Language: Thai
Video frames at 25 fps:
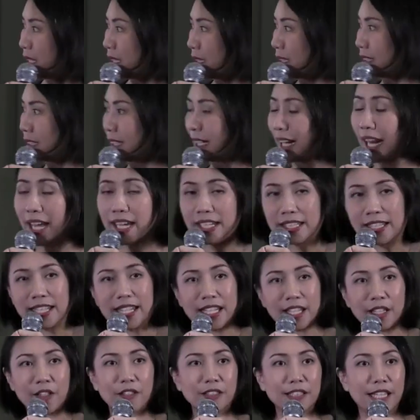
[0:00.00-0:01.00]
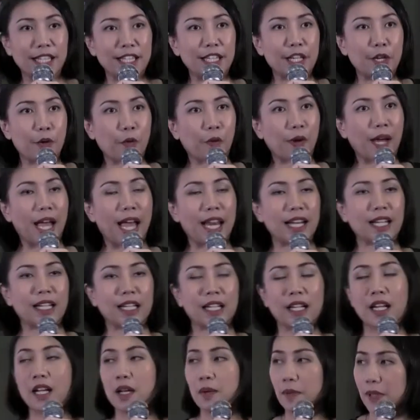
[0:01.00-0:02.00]
ไลติงก็เช่นเดียวกัน
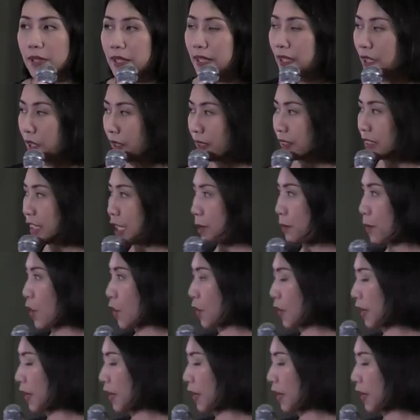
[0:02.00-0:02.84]
เพราะฉะนั้นคอนเซปต์ของเรา